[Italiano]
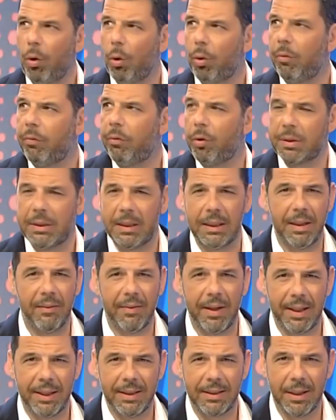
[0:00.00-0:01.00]
volo forse
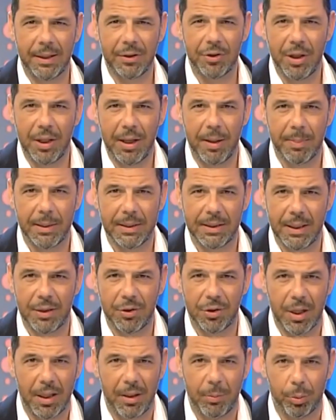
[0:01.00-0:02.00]
deve risarcire i
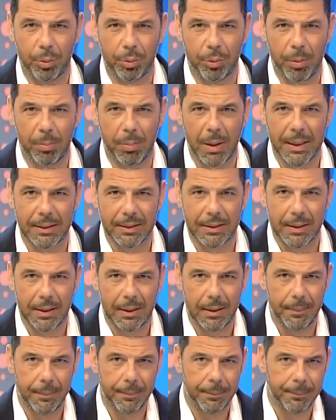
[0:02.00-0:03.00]
passeggeri, punto e basta.